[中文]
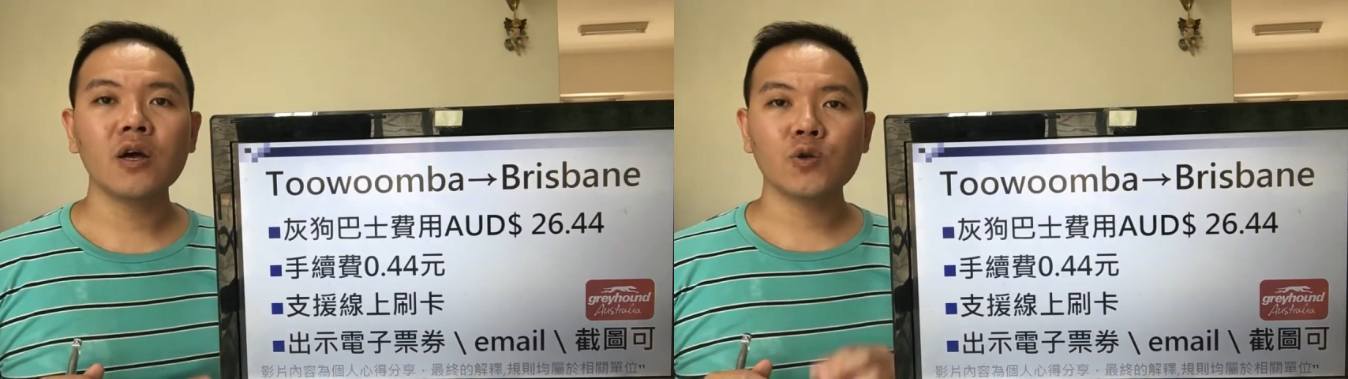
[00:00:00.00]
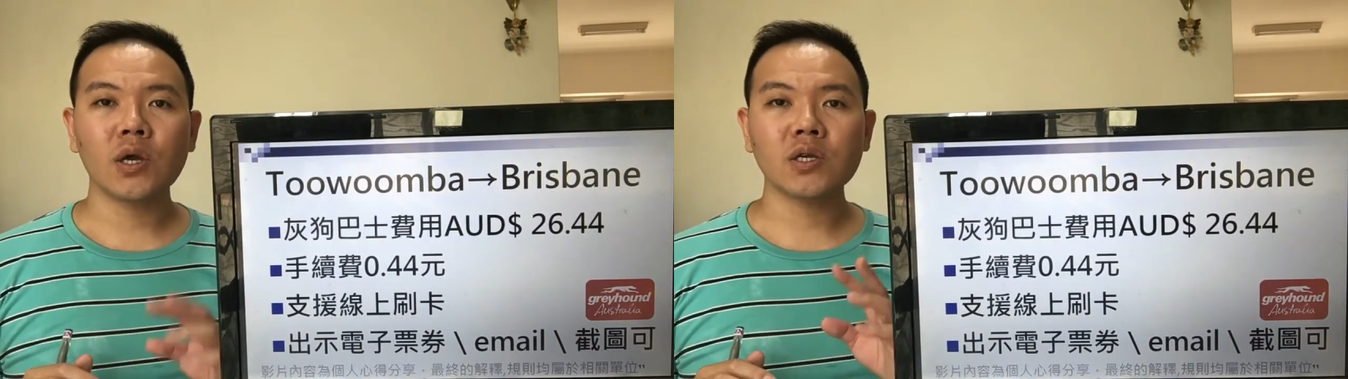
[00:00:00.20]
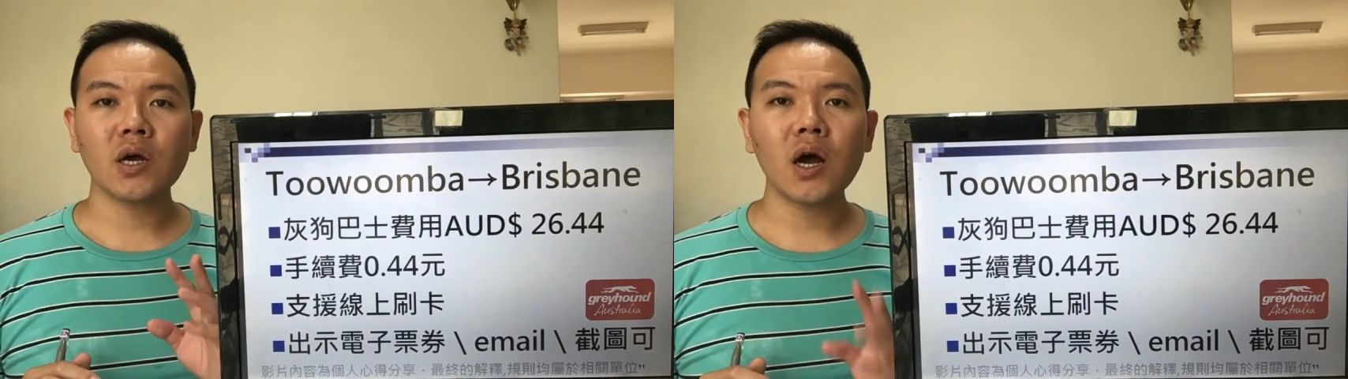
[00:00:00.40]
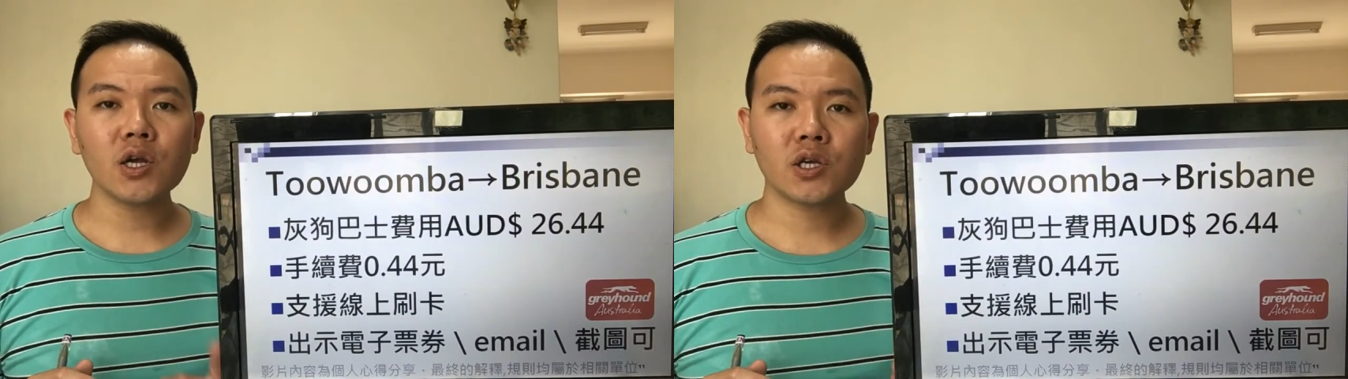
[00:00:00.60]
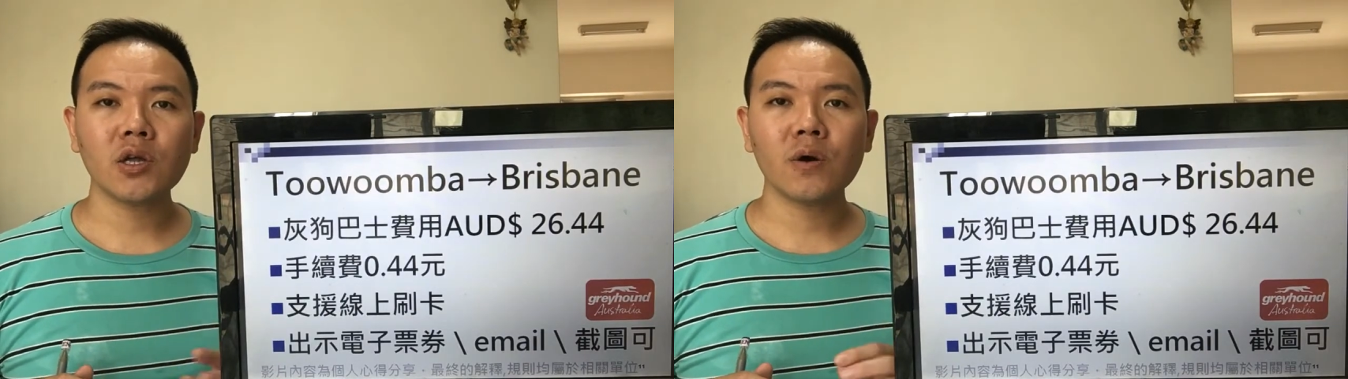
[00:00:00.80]
却是二
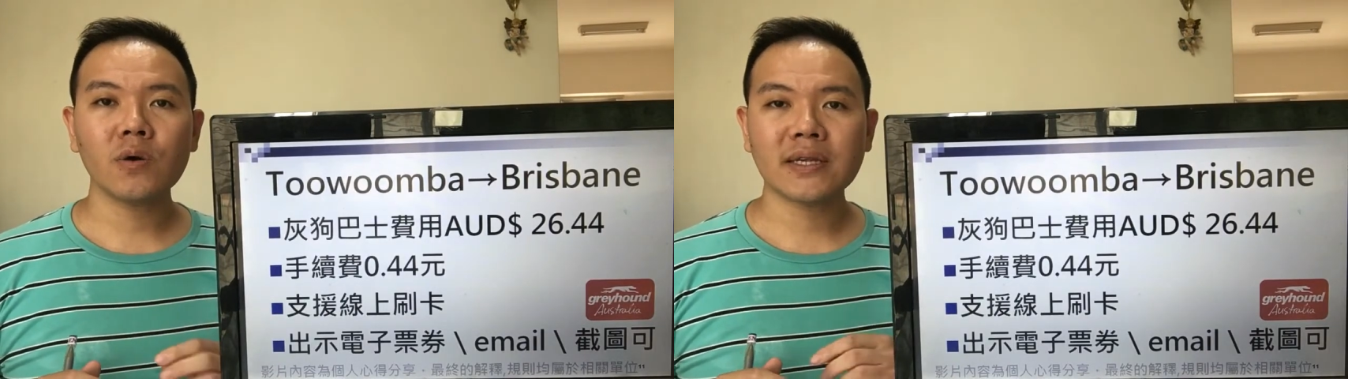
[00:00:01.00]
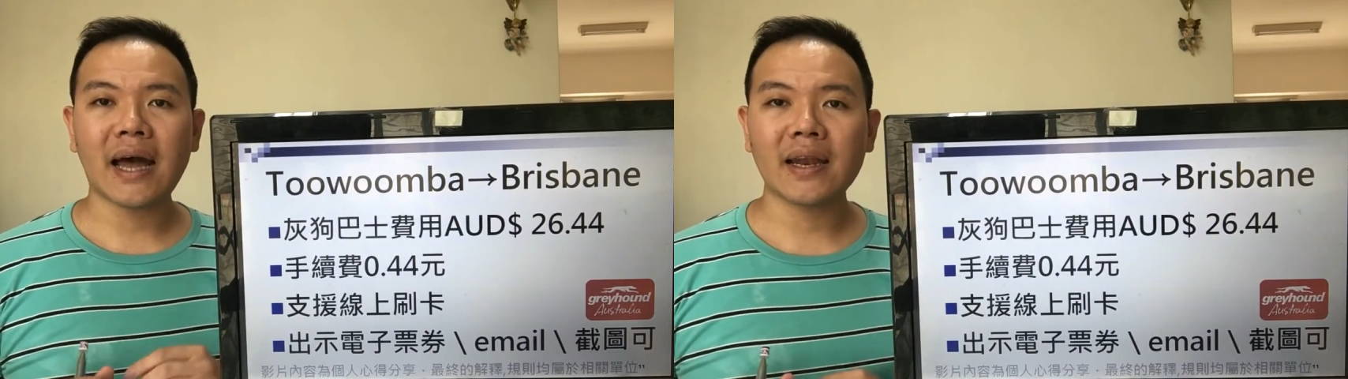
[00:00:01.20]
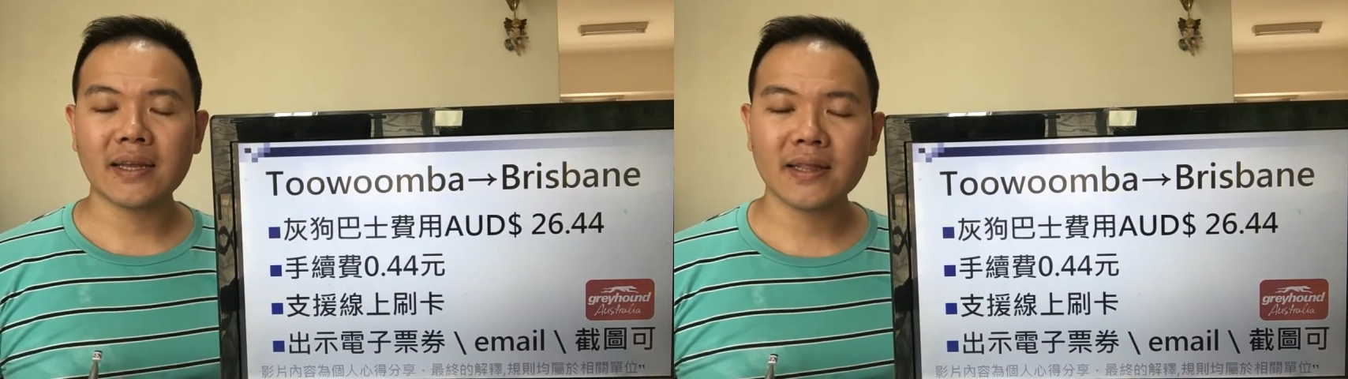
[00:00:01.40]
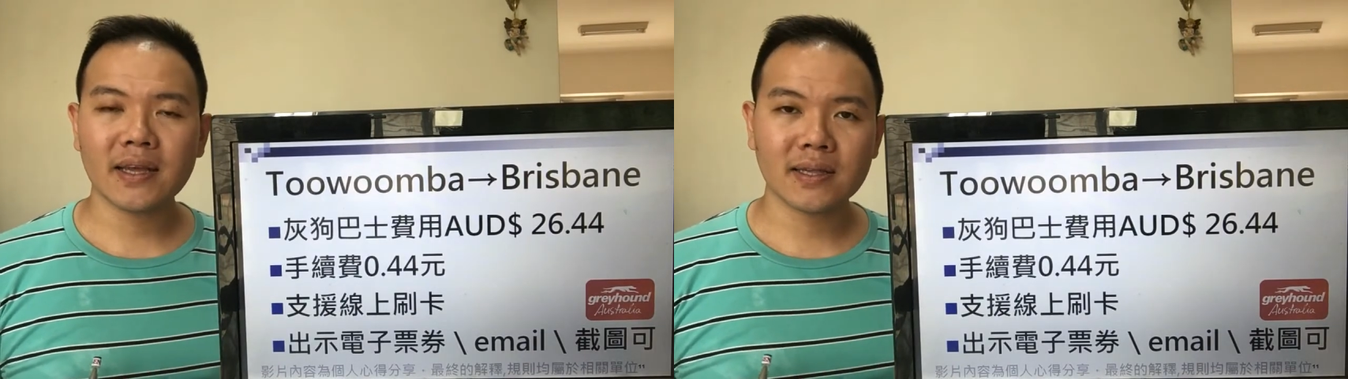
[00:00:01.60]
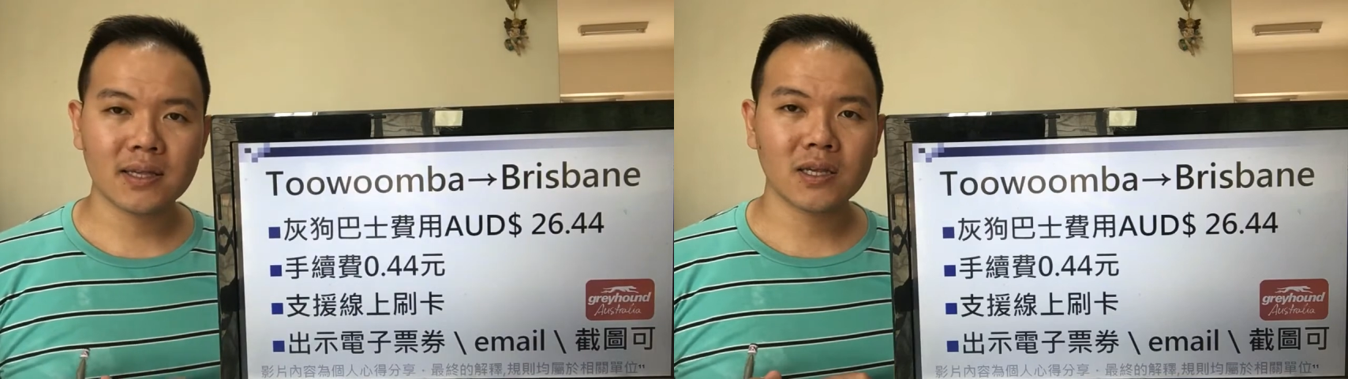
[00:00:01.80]
十六加零
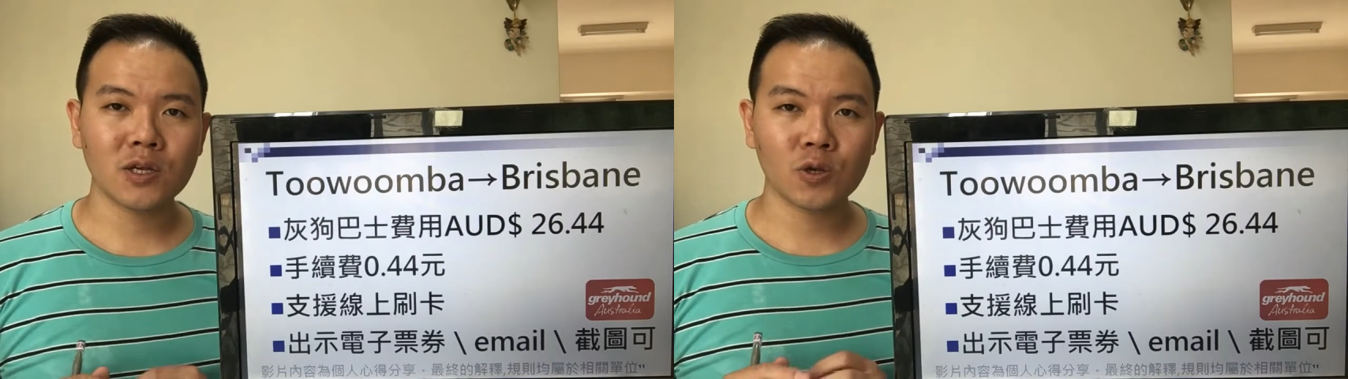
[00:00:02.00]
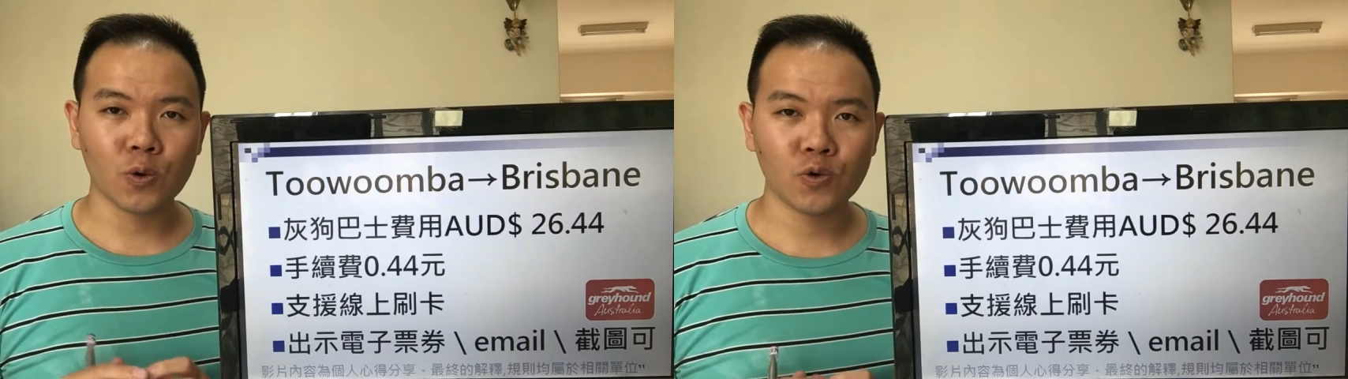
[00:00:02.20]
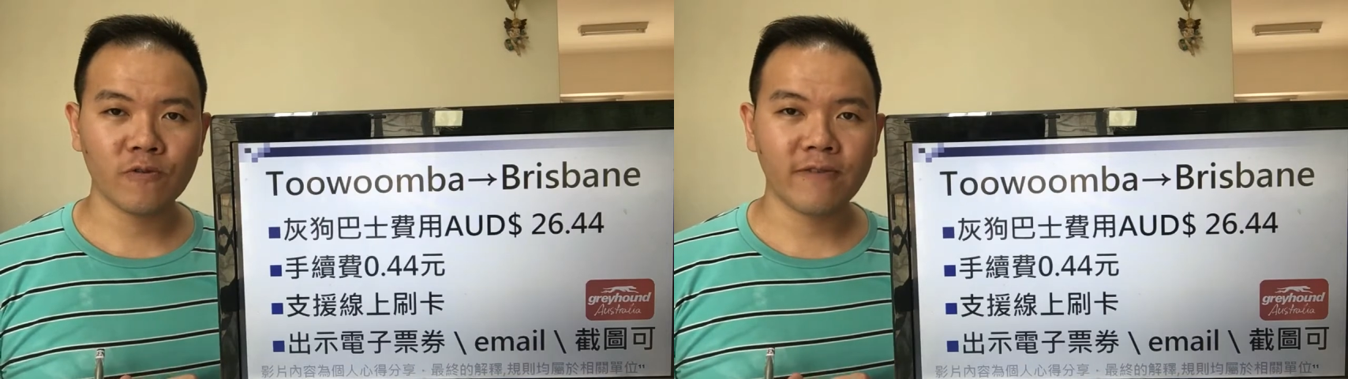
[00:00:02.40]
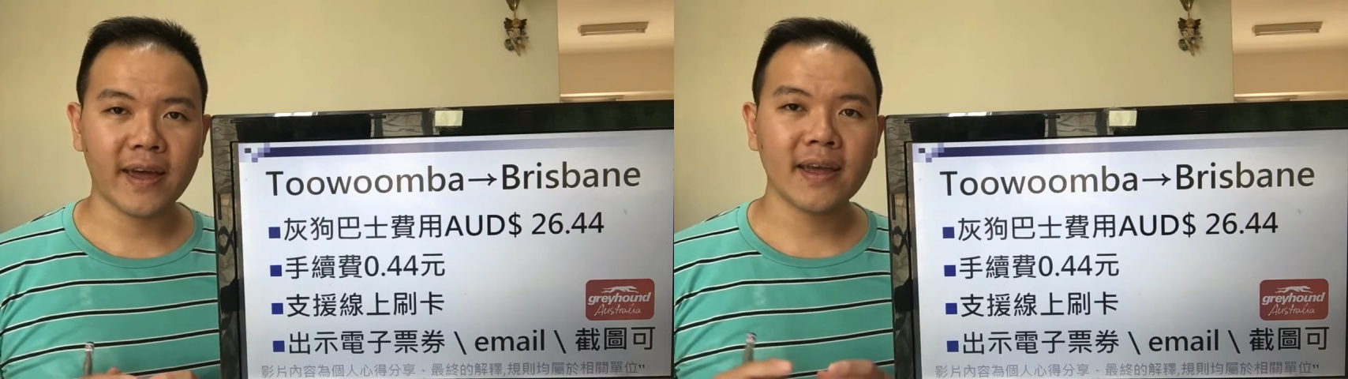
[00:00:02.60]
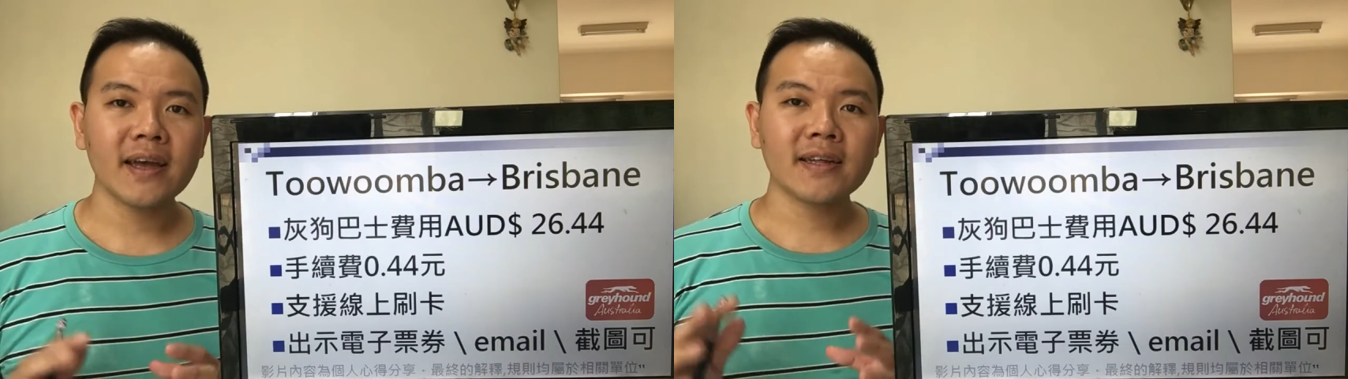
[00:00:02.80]
点四四手续
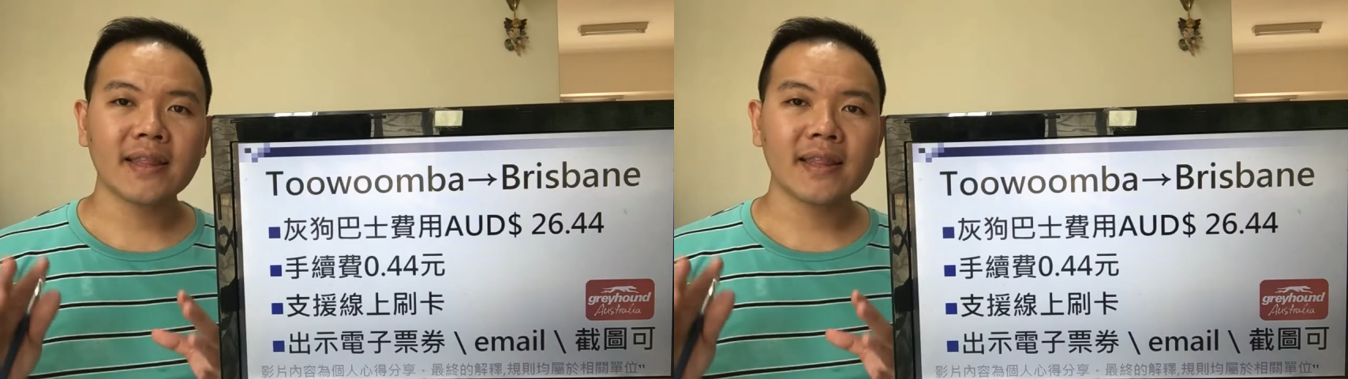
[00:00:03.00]
费。